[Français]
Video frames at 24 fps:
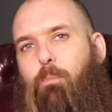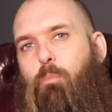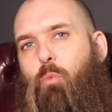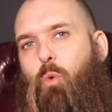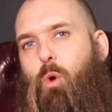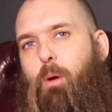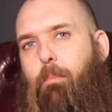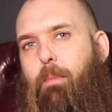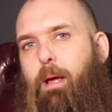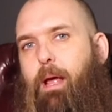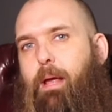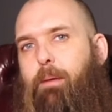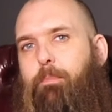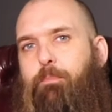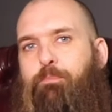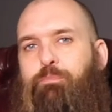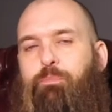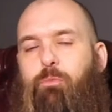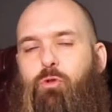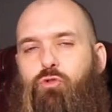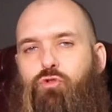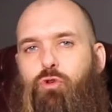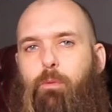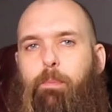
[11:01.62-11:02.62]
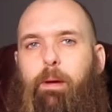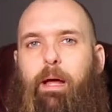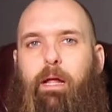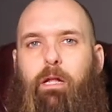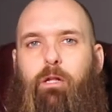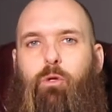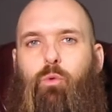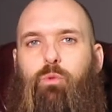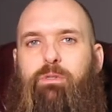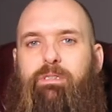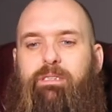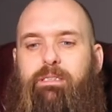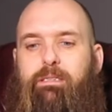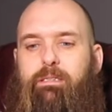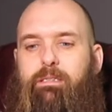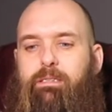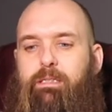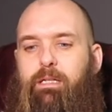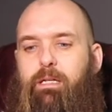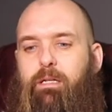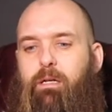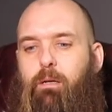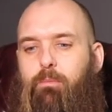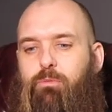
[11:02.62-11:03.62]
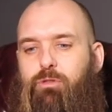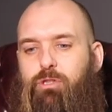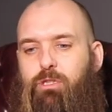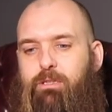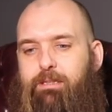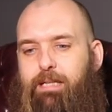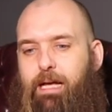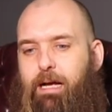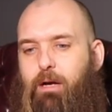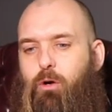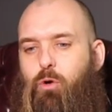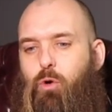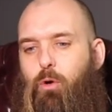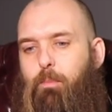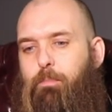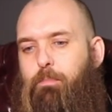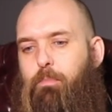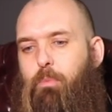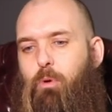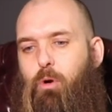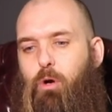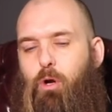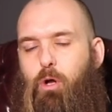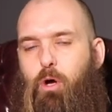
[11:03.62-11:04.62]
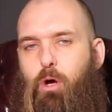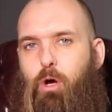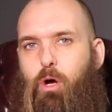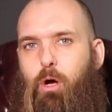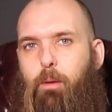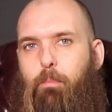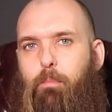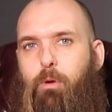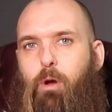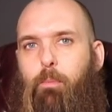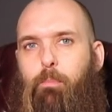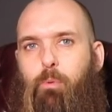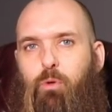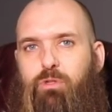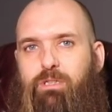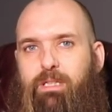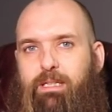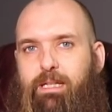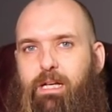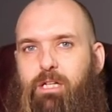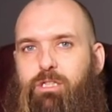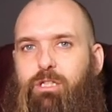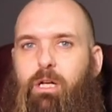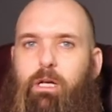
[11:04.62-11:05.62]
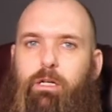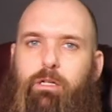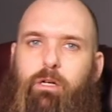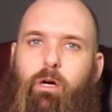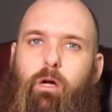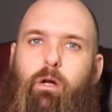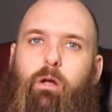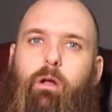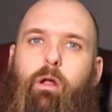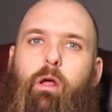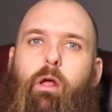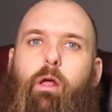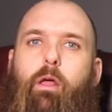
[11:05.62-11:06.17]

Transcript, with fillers: moi-même. Je prends de l'eau distillée, comme ça, ça coupe le rhum, le pourcentage d'alcool.